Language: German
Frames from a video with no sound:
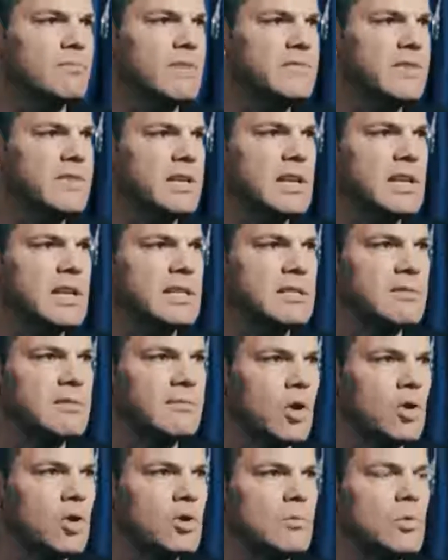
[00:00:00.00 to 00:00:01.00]
was wir in den
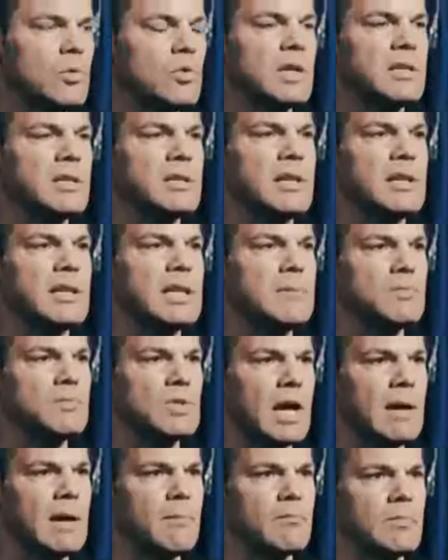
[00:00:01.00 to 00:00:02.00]
letzten Wochen und Monaten
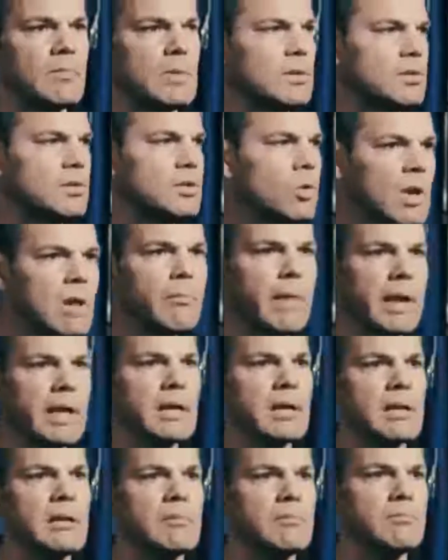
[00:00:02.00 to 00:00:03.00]
erlebt haben. Äh, junge
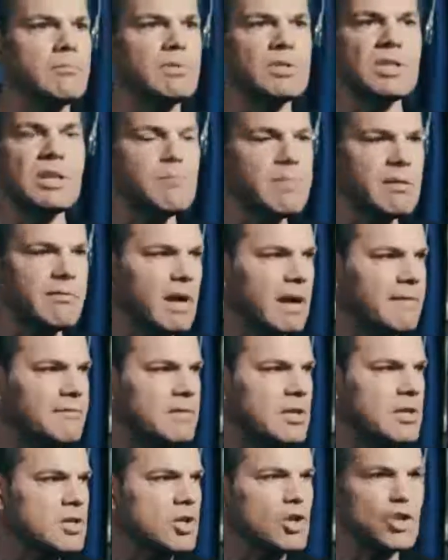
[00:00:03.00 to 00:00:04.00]
Männer sind
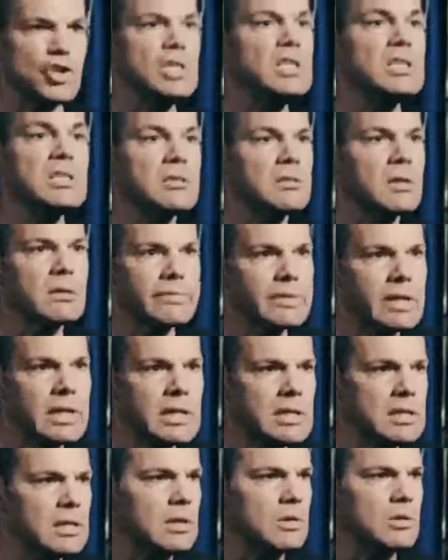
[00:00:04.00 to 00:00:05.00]
bewaffnet, schießen auf
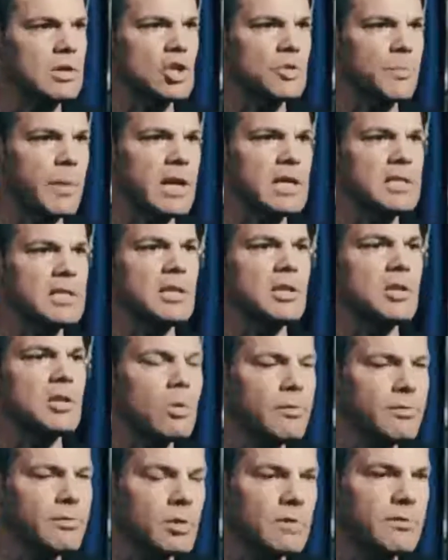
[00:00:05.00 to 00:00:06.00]
Kinder oder sprengen sich in die
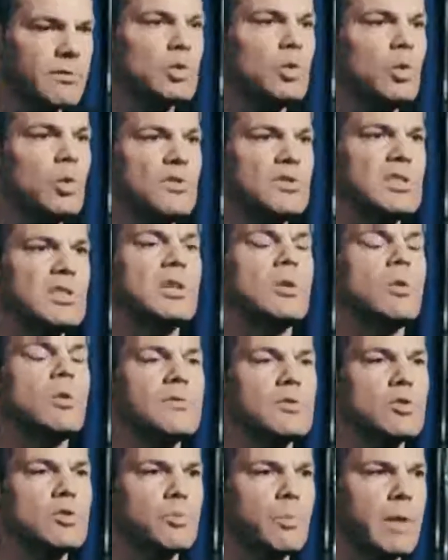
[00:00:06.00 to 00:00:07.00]
Luft oder versuchen sich in die
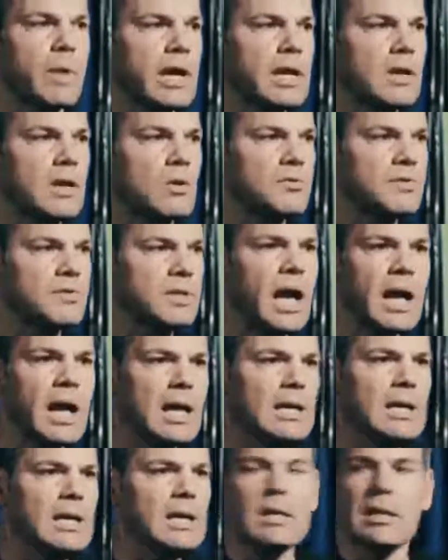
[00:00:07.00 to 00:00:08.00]
Luft zu sprengen. Und ja,
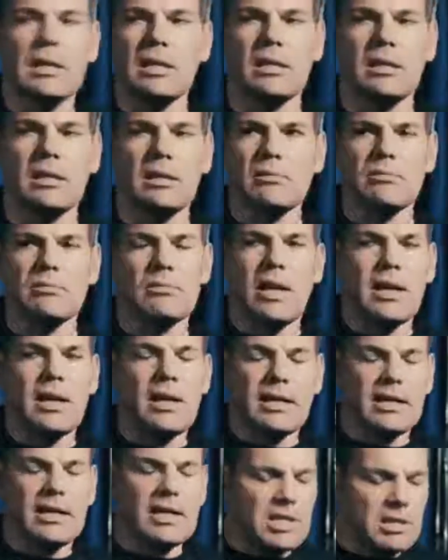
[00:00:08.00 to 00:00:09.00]
äh,
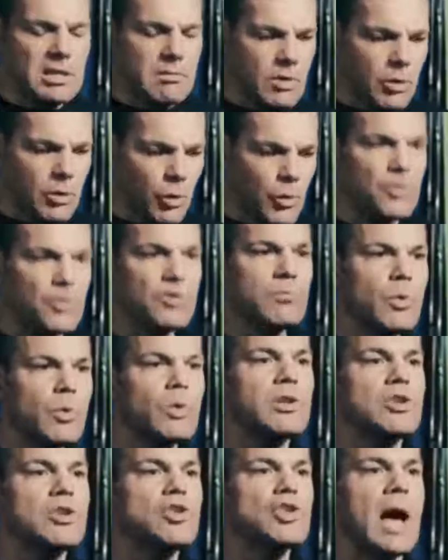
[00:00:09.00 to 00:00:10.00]
richten
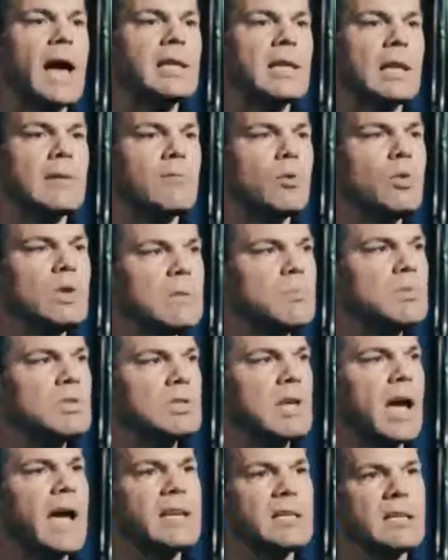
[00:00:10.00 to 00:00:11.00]
größtmöglichen Schaden an. Wo gibt
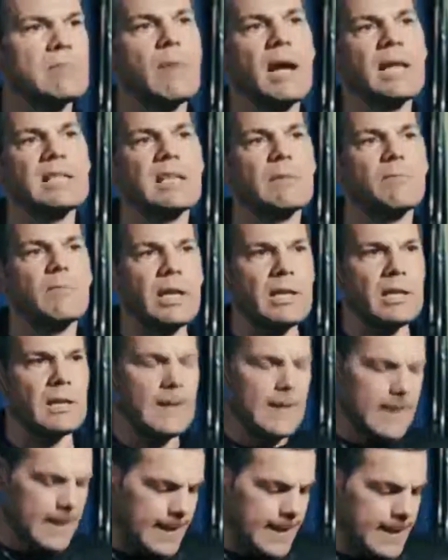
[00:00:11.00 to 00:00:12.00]
es da einen gemeinsamen
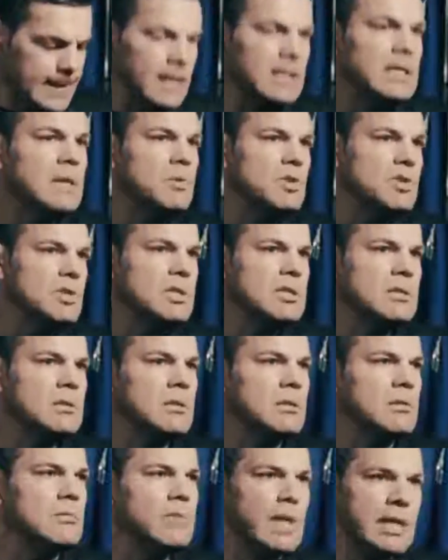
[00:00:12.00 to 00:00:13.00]
Nenner? Dann gibt es
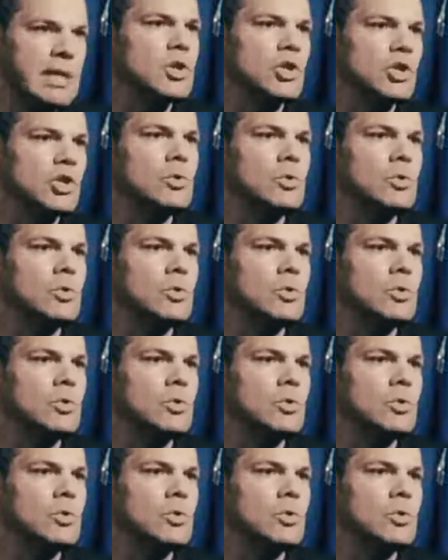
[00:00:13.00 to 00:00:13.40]
diesen äh, Nenner